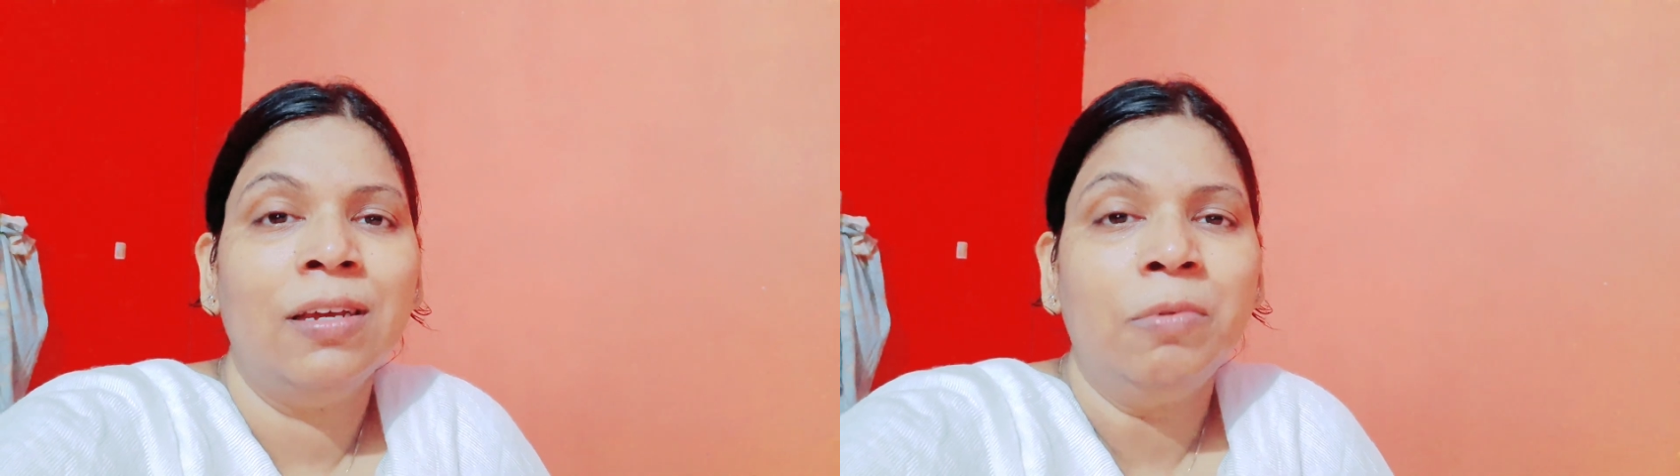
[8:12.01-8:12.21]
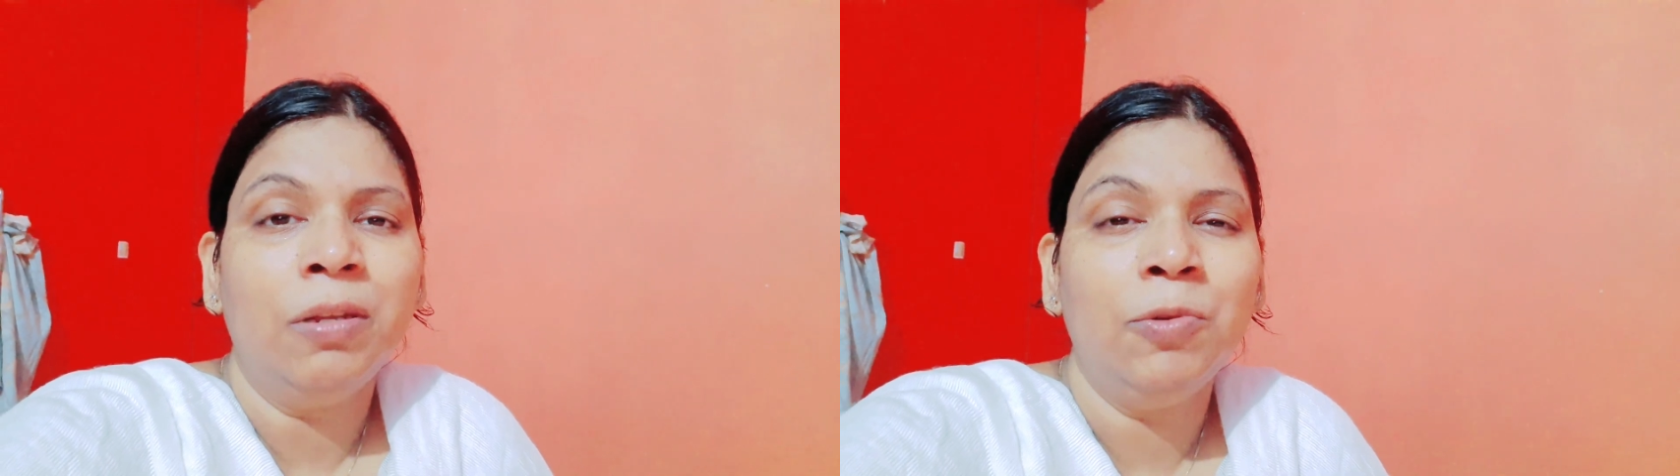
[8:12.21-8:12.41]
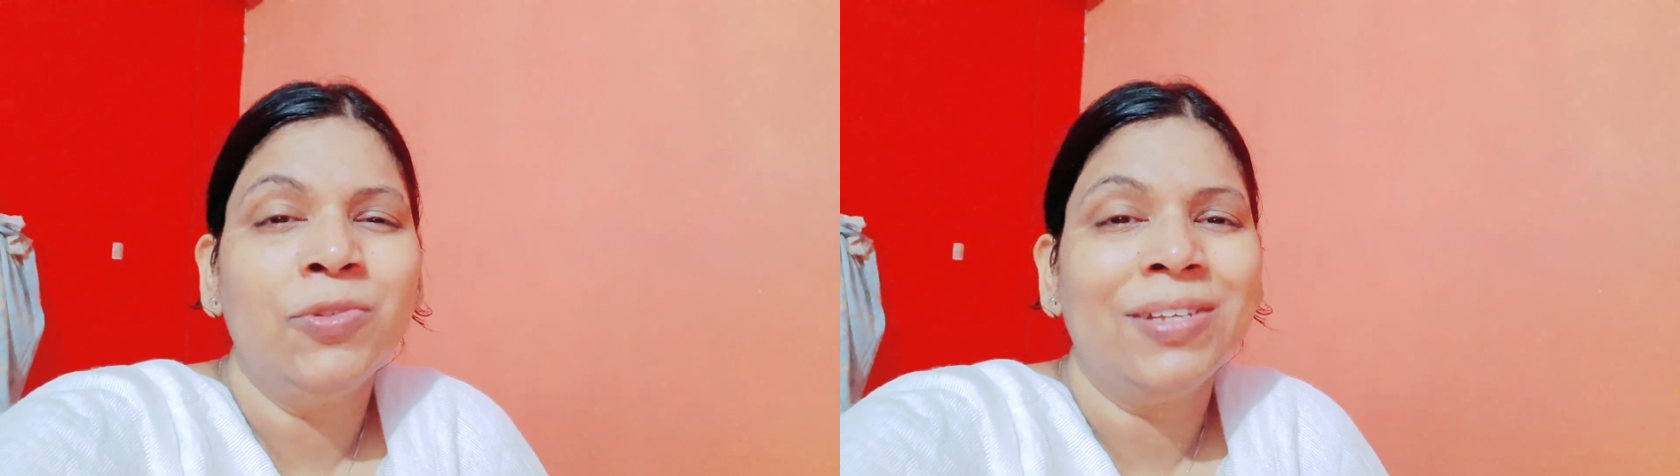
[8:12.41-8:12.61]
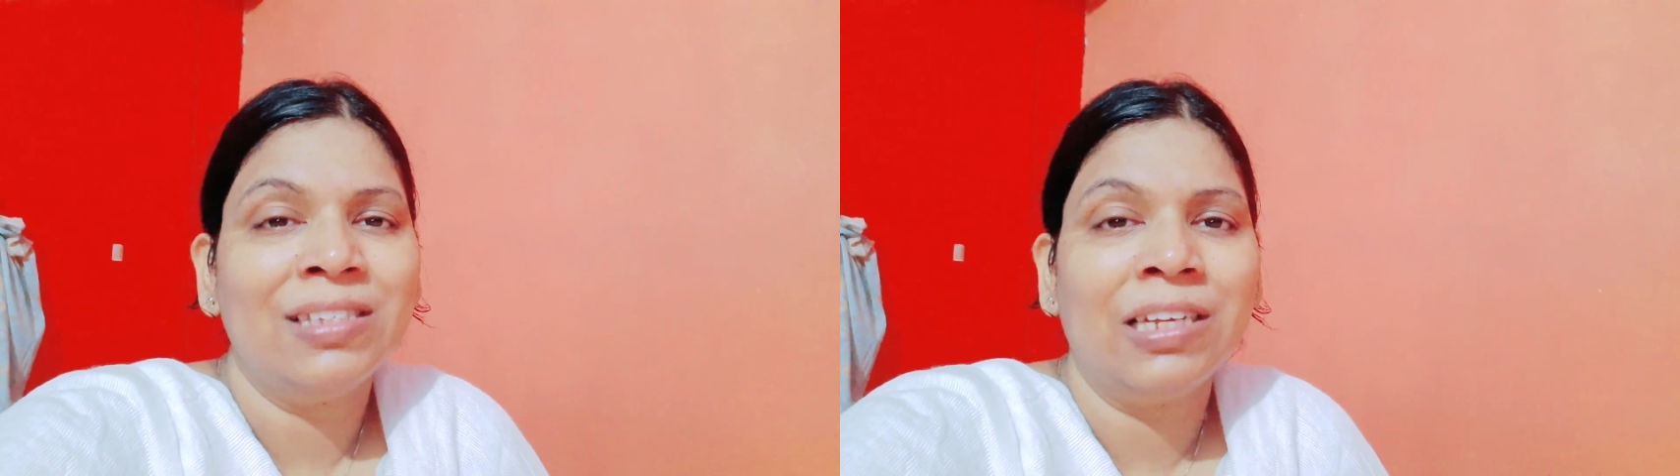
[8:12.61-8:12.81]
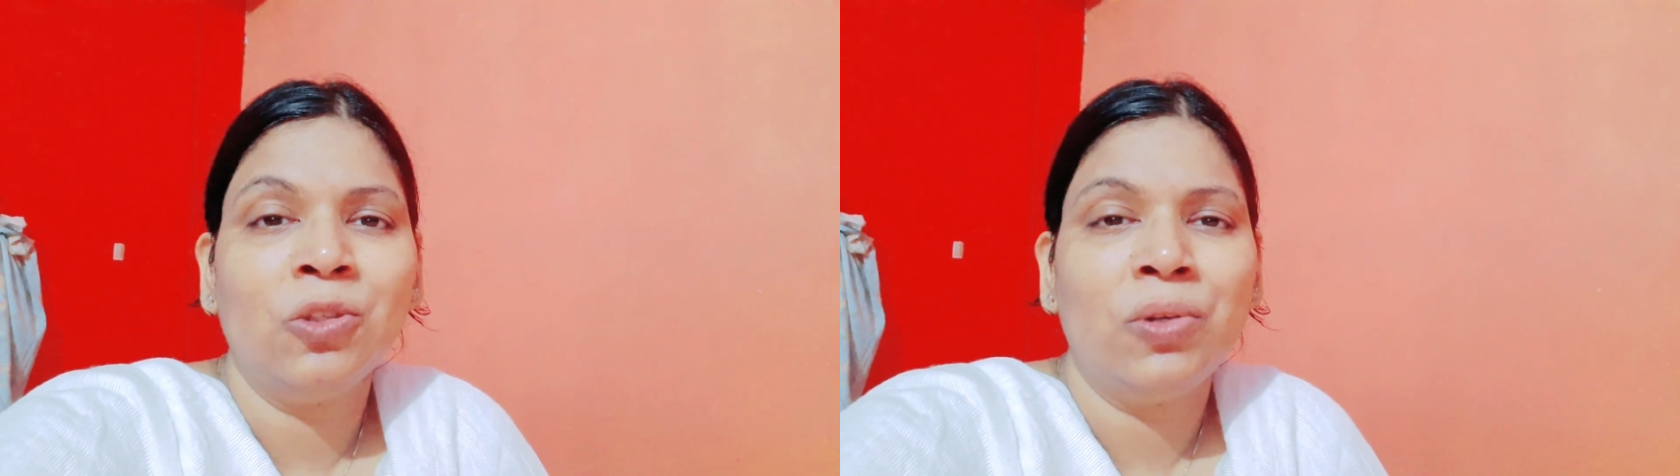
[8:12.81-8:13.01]
फिर भी उसके
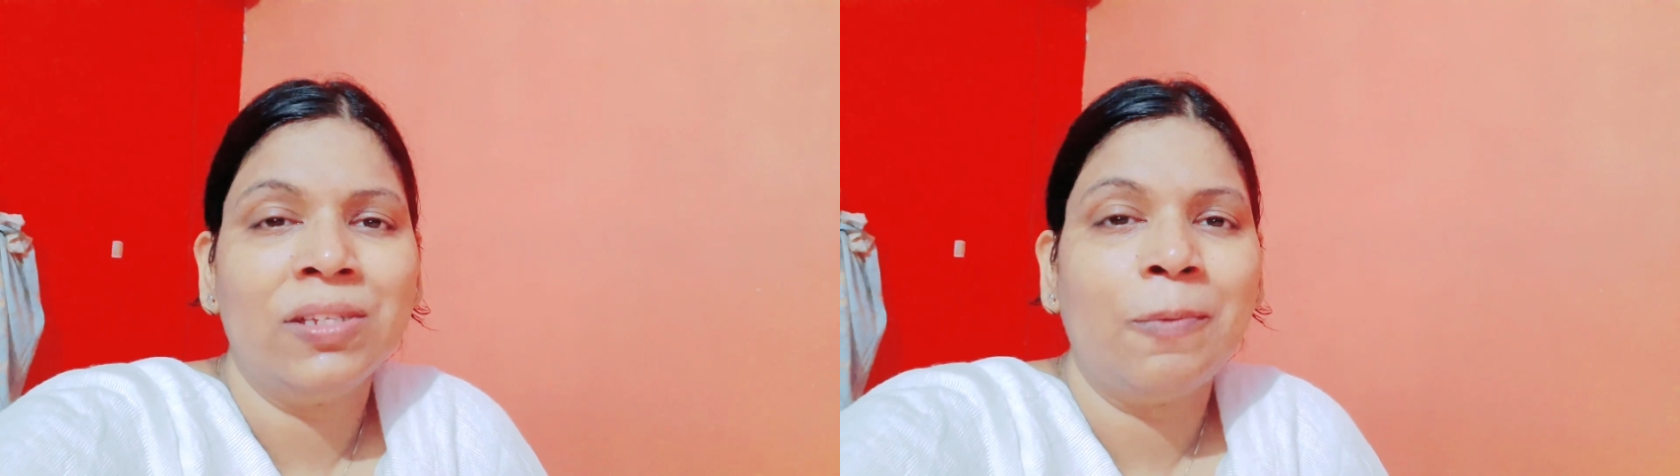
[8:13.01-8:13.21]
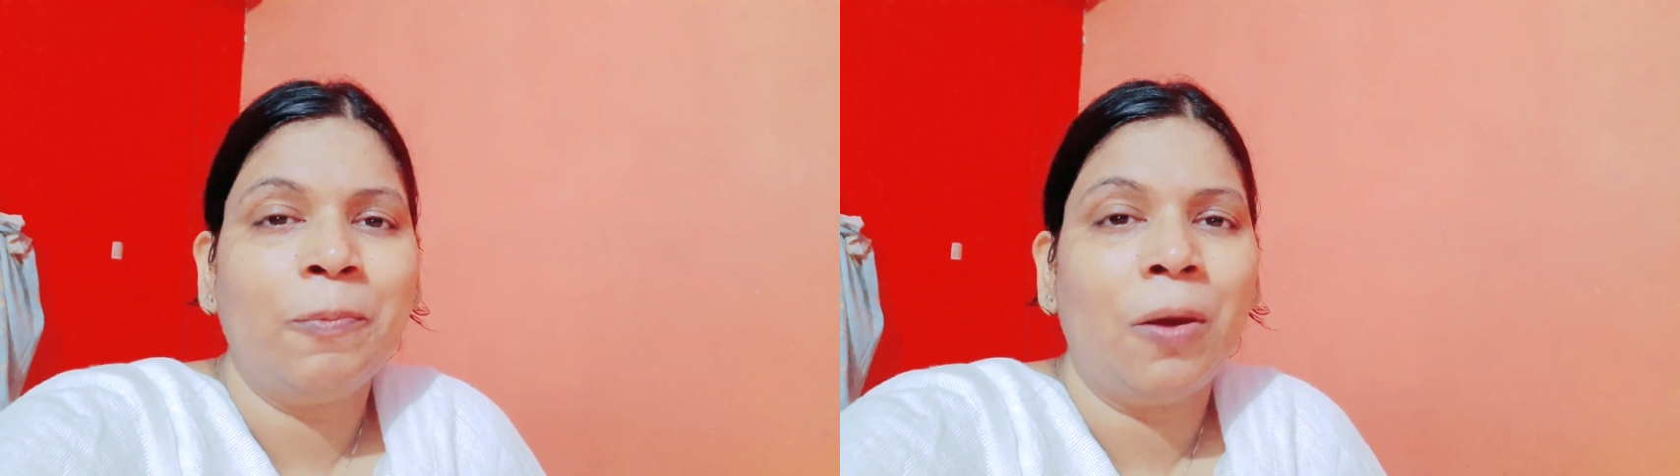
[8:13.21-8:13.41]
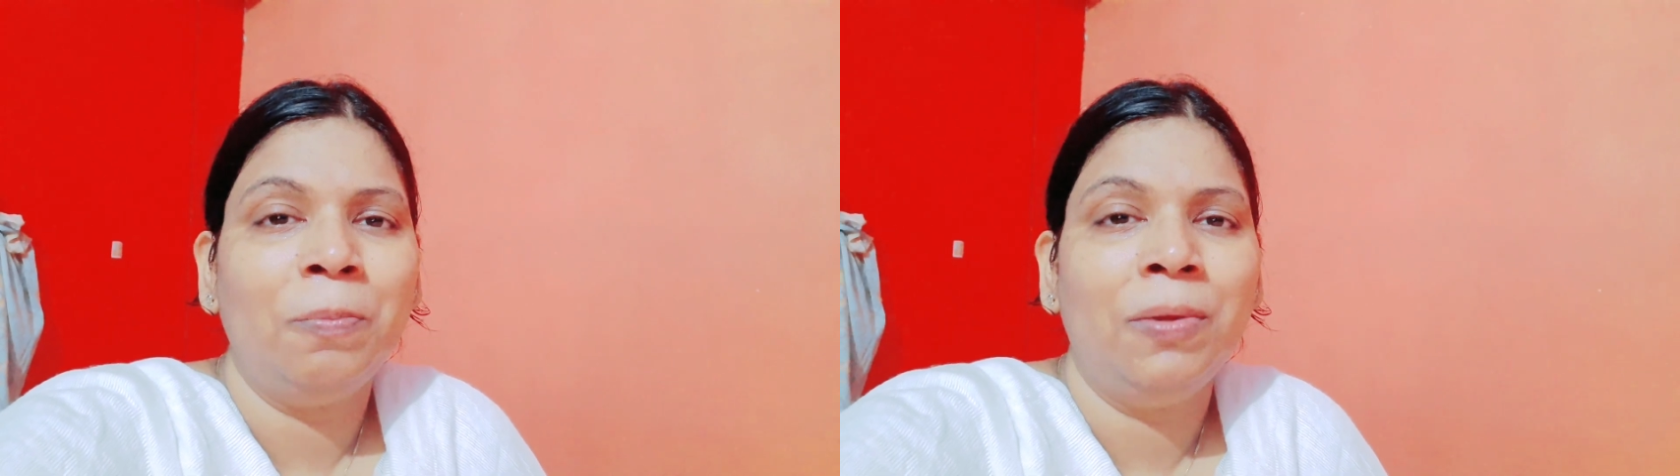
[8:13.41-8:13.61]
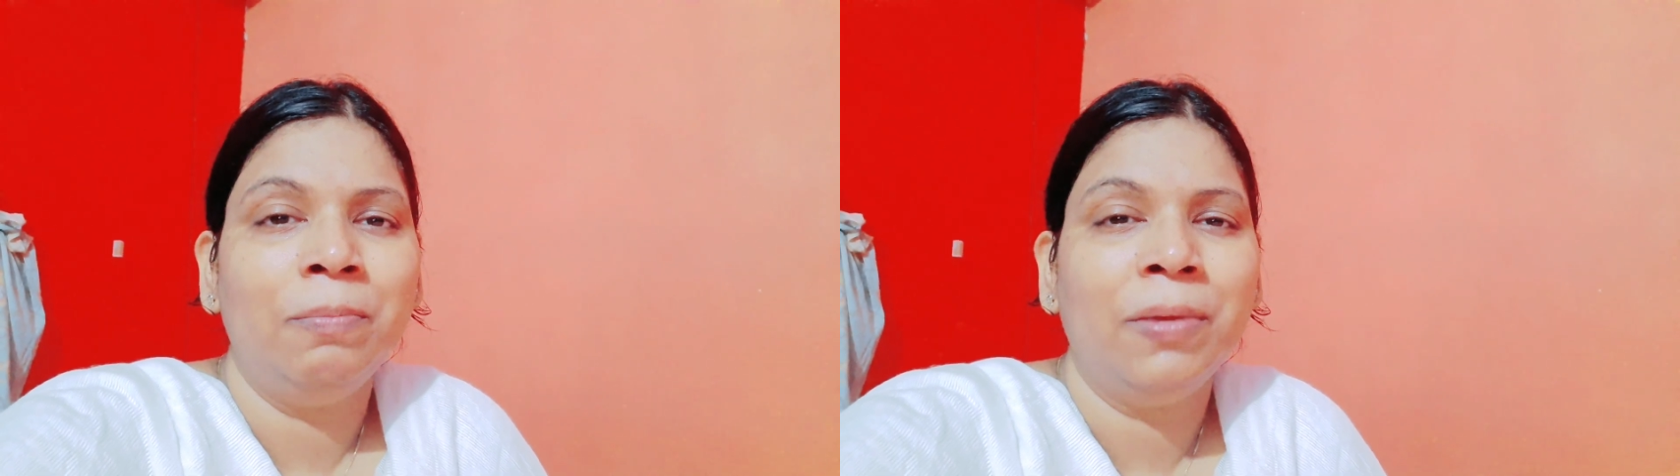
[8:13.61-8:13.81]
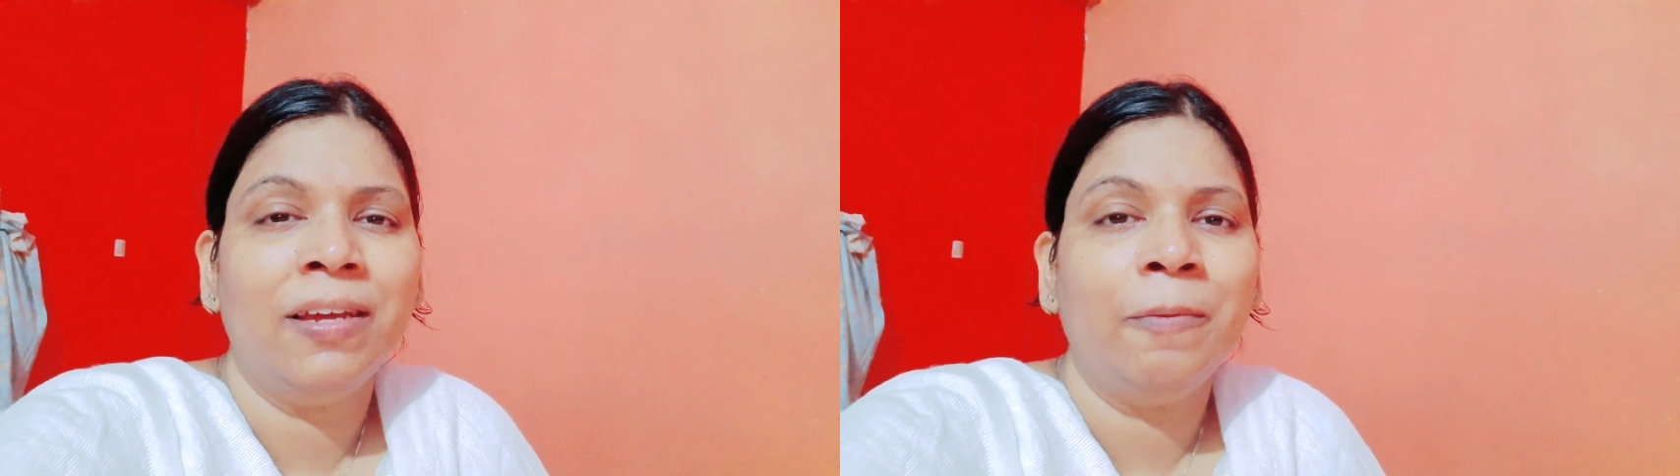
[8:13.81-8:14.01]
साथ थोड़ा सा
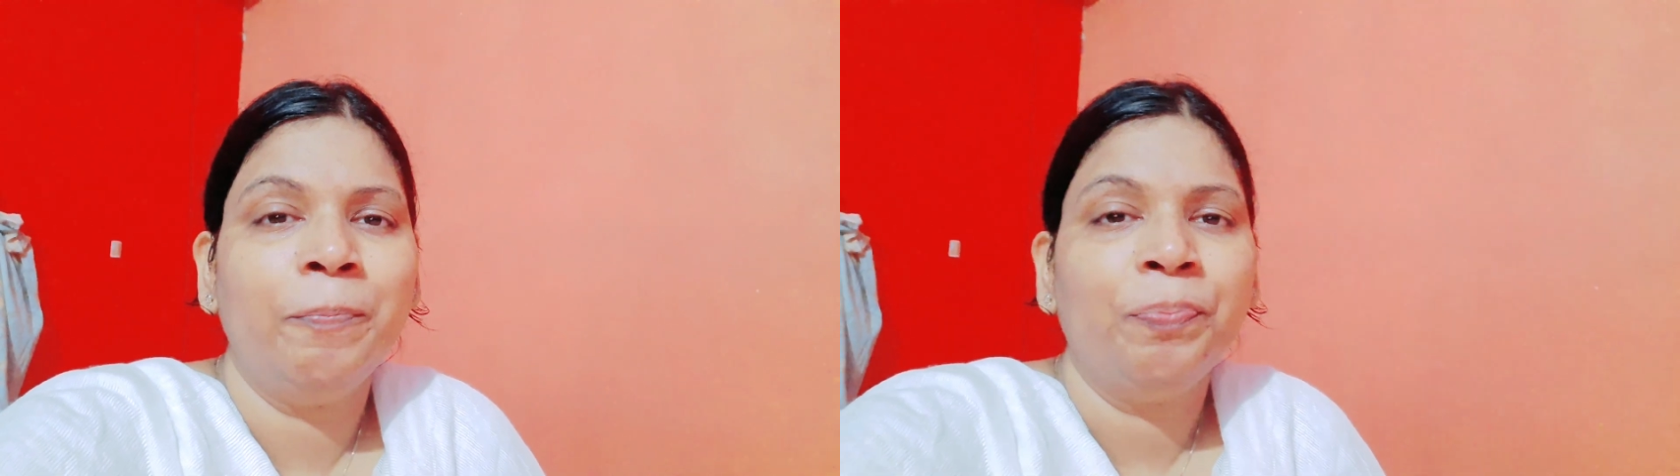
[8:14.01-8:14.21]
प्रॉब्लम है